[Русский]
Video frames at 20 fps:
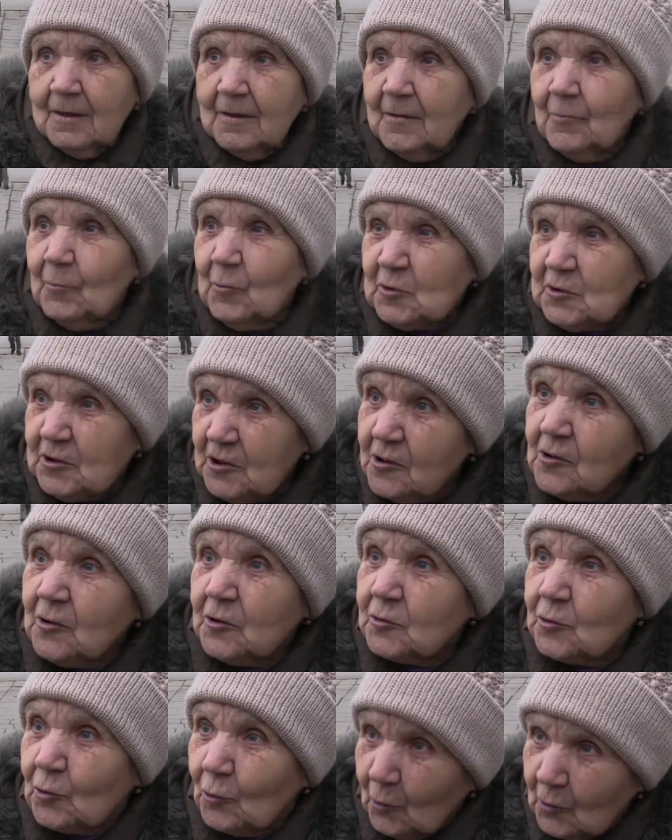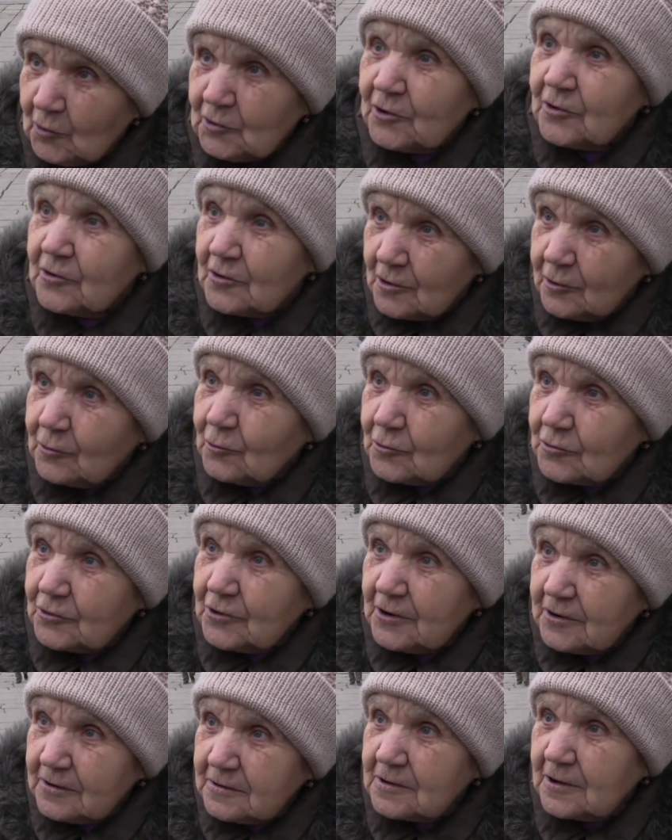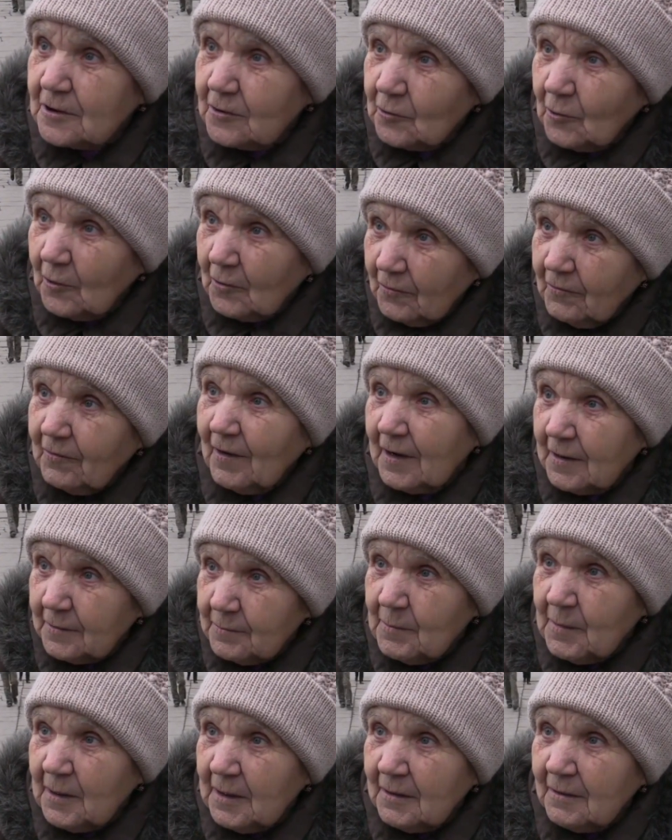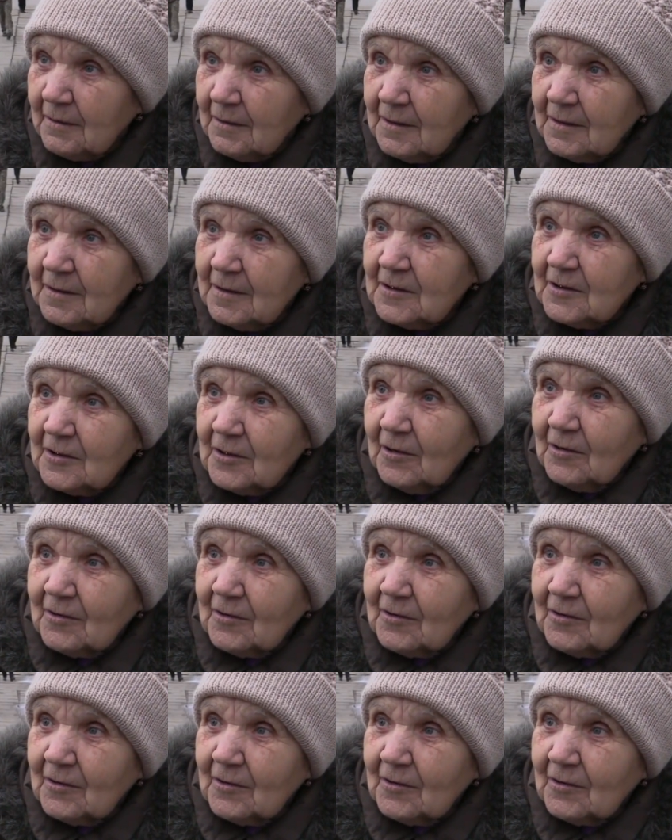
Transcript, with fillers: Мужчина должен служить, сынок, в армии. Mm-hmm.